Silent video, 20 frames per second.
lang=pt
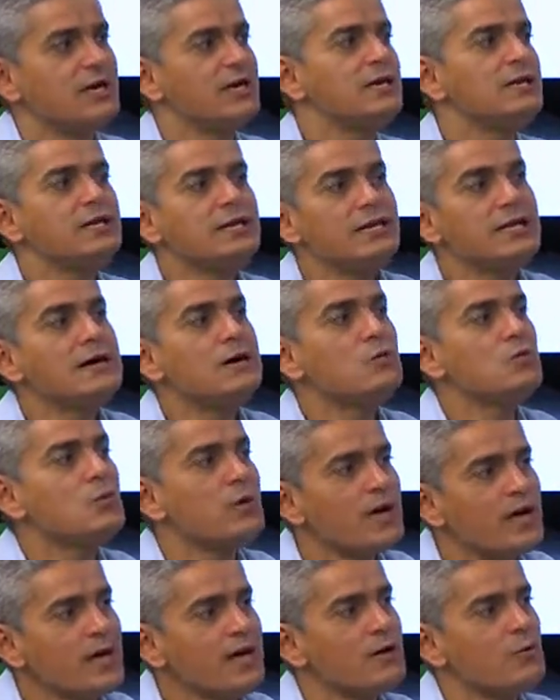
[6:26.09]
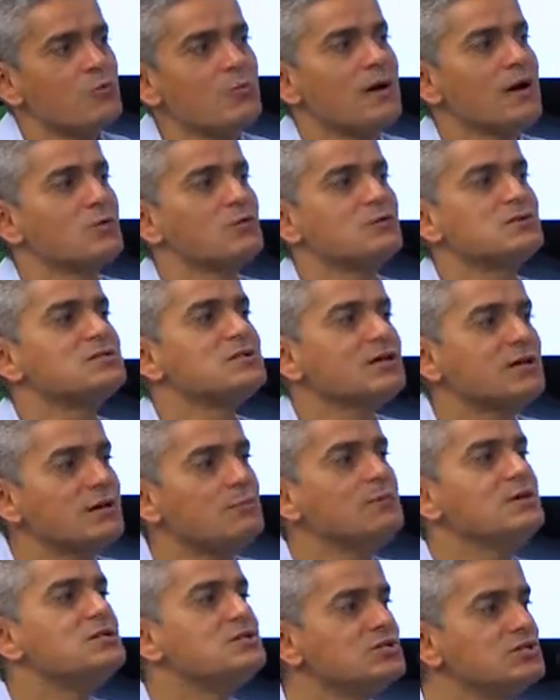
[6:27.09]
e não é uma coisa que é
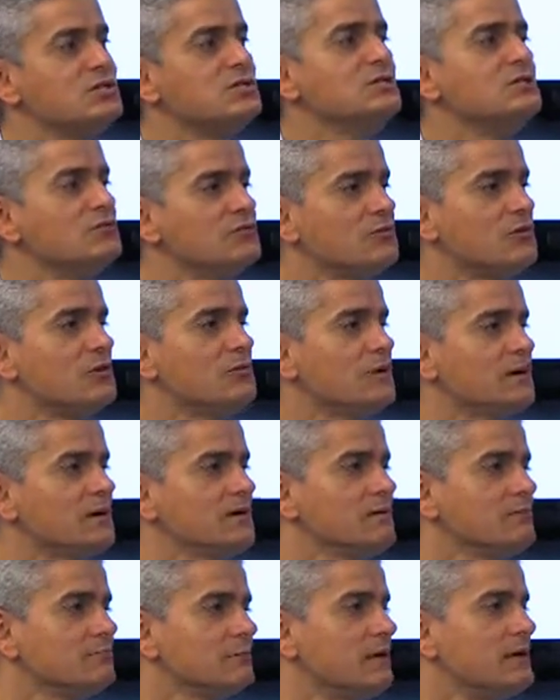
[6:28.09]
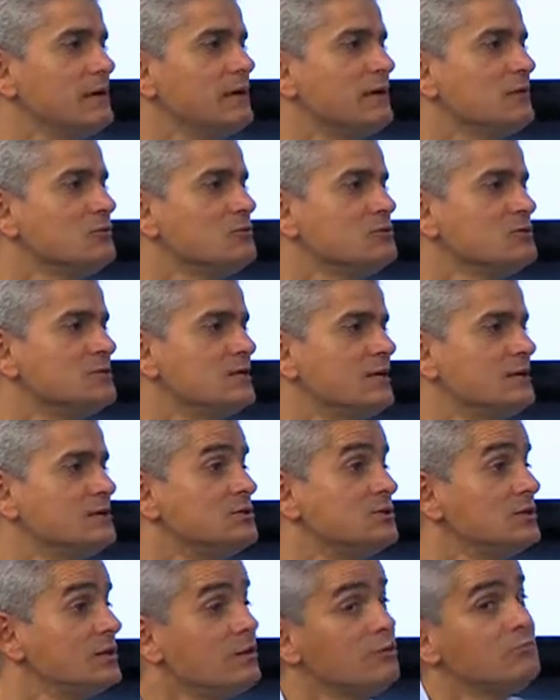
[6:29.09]
medida de forma é,
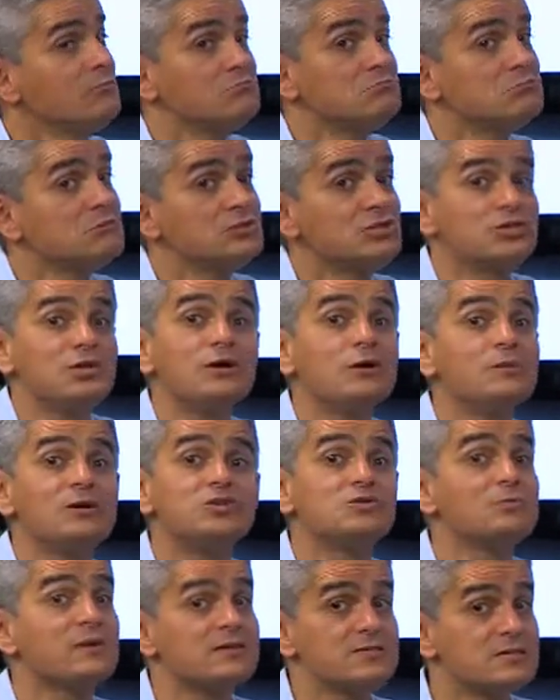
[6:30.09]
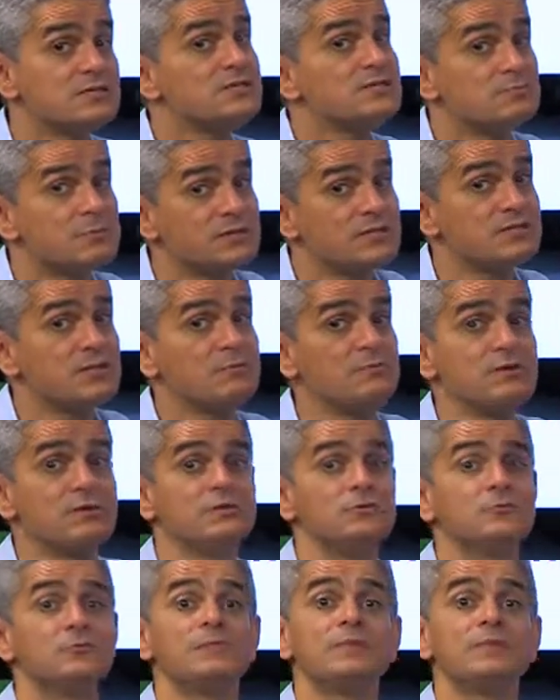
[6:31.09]
constante. Então, geralmente passa despercebido.